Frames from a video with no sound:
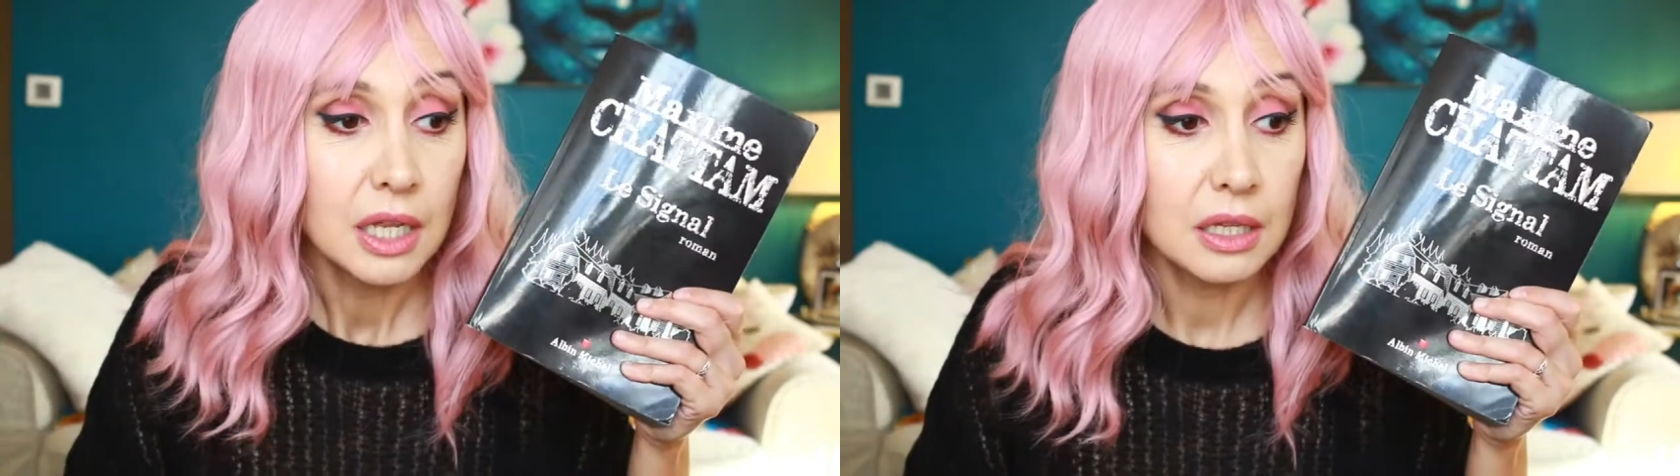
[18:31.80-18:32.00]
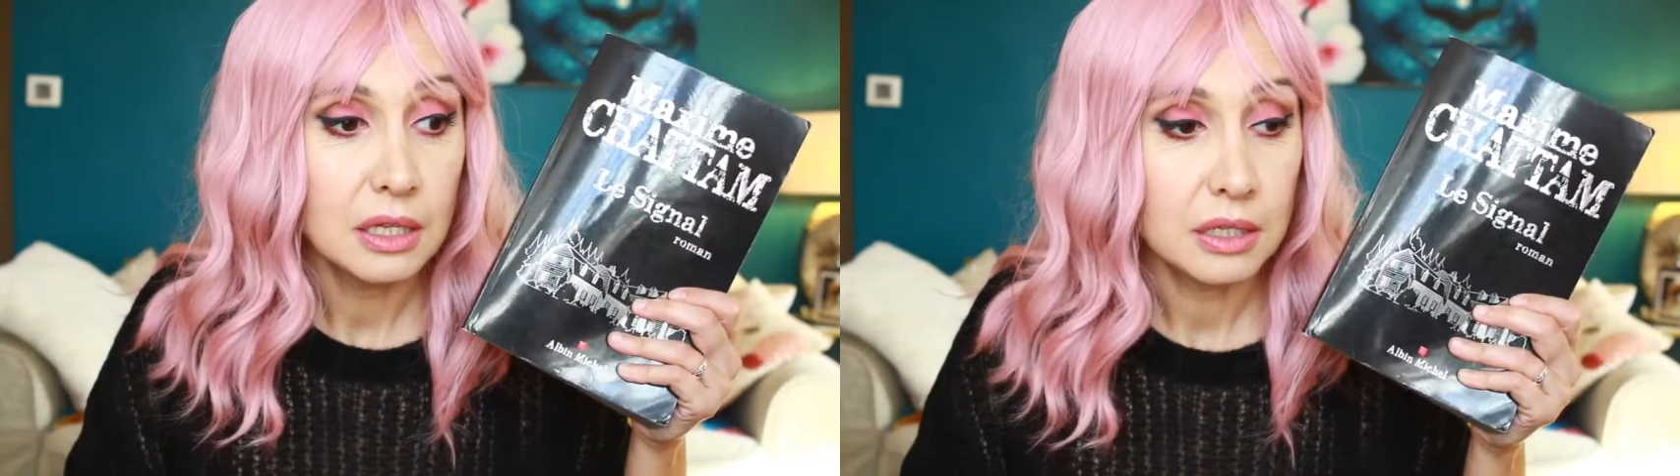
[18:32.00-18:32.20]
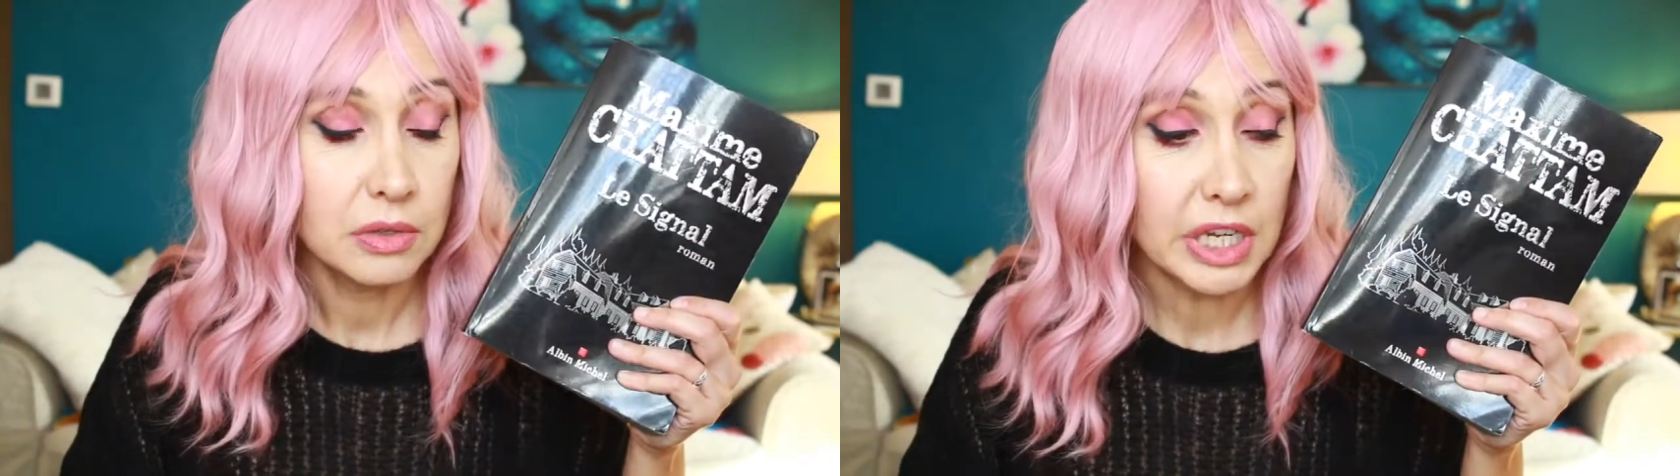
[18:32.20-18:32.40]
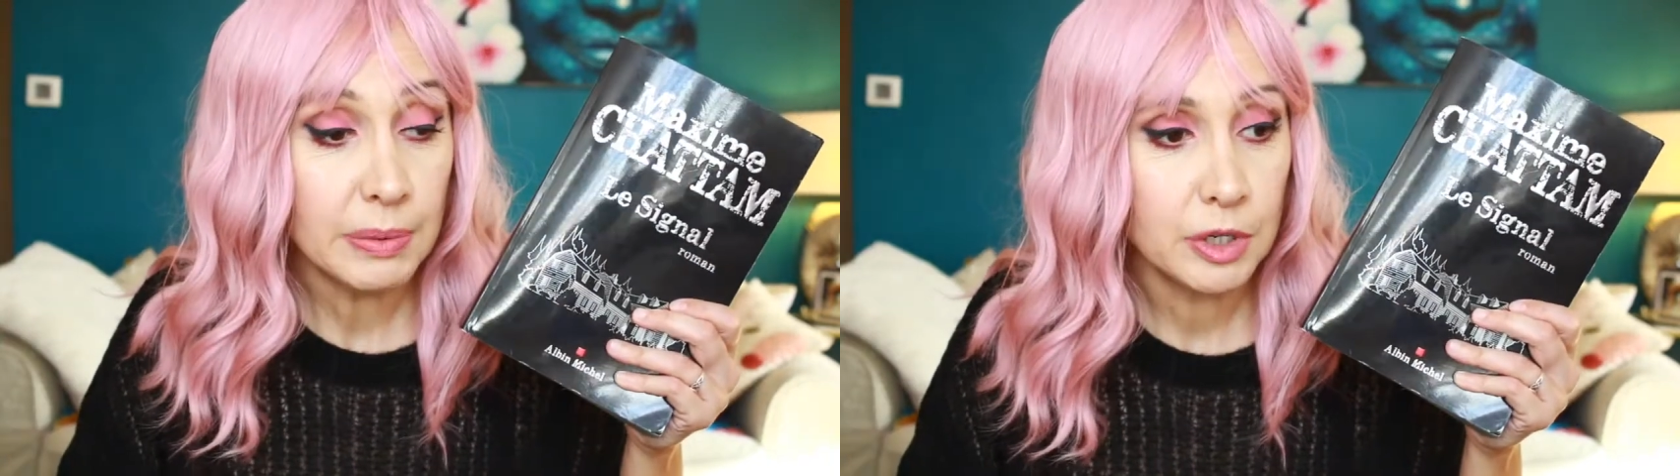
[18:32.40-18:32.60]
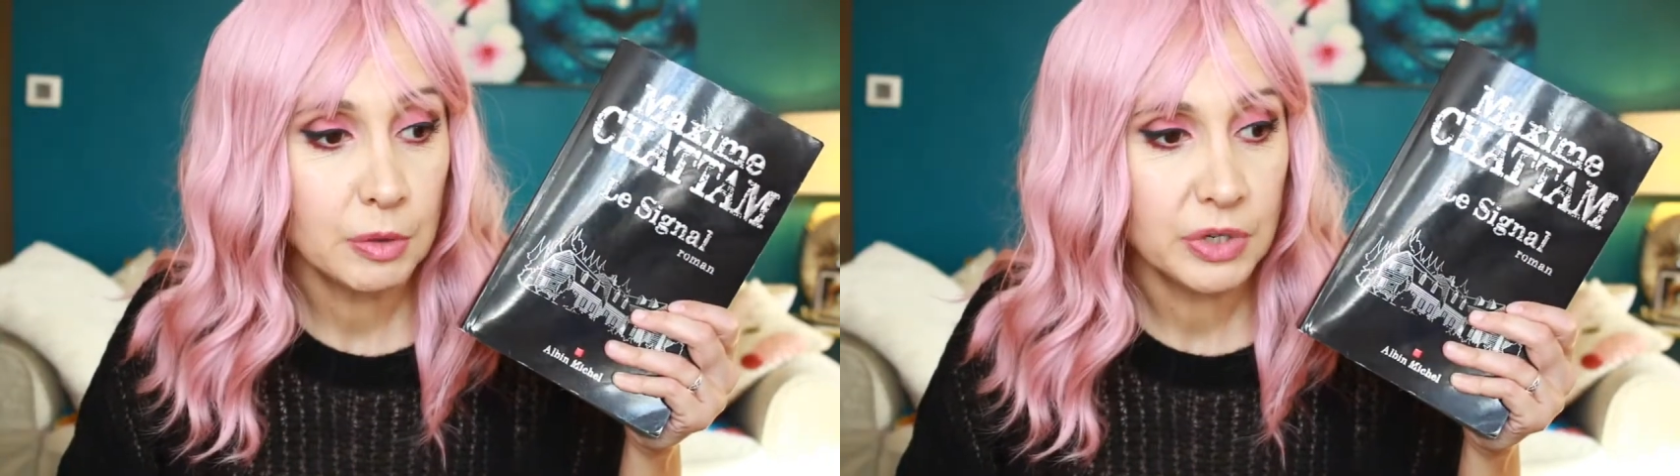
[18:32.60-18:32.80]
Euh, c'est
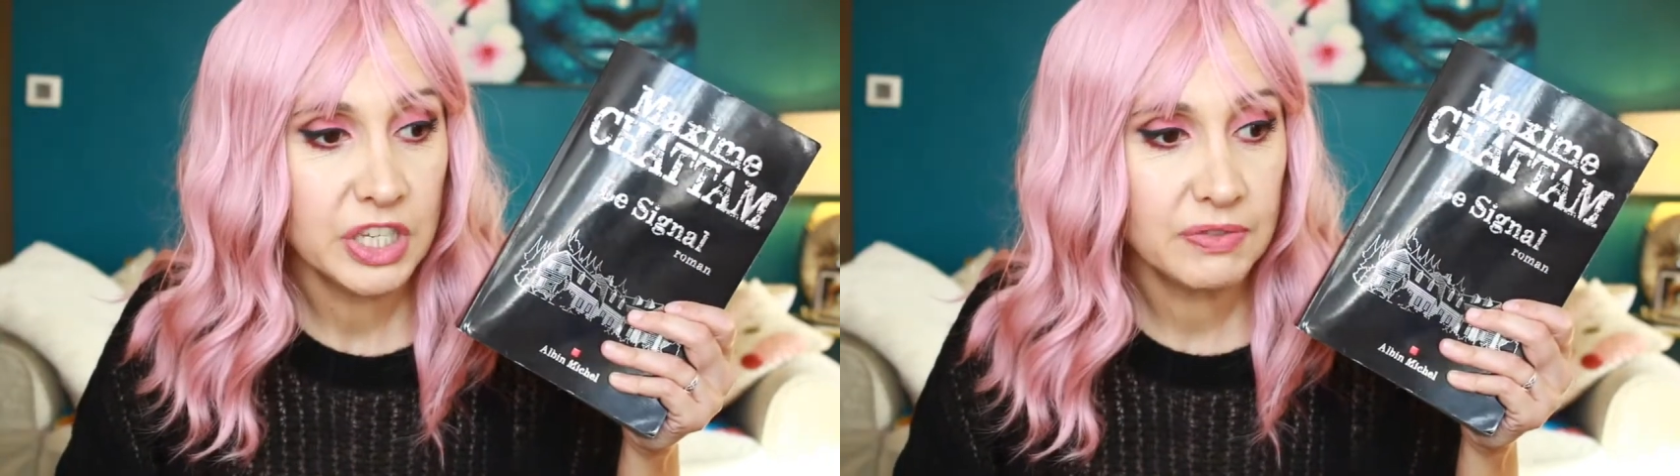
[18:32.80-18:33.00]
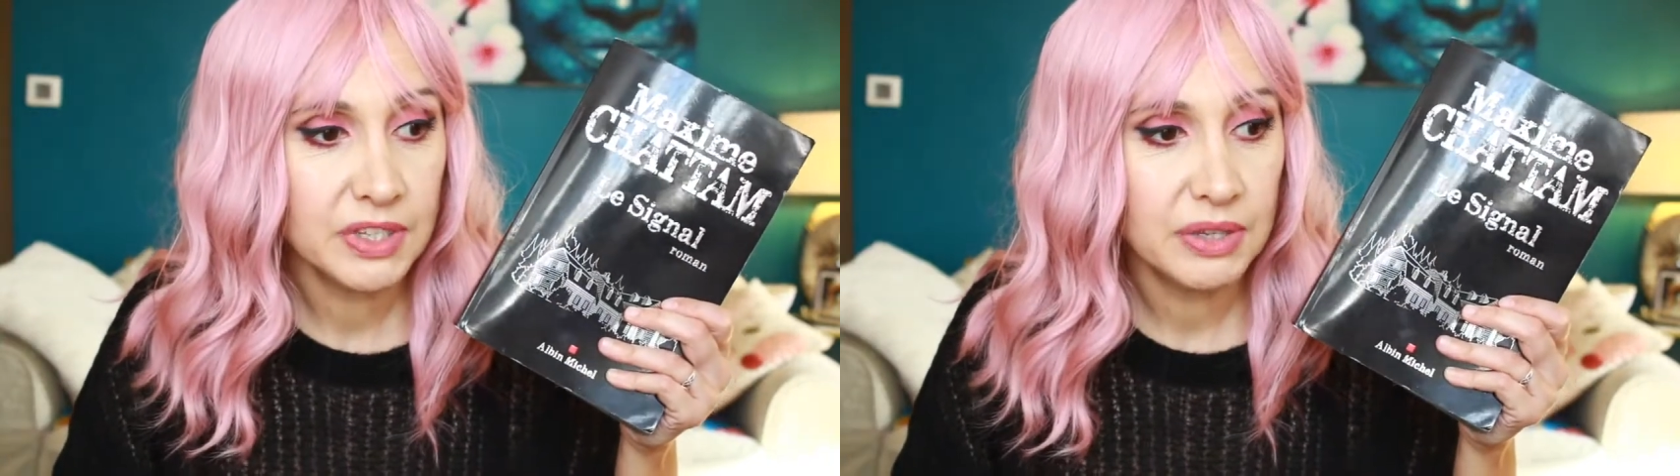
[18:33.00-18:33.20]
horrible comment il se fait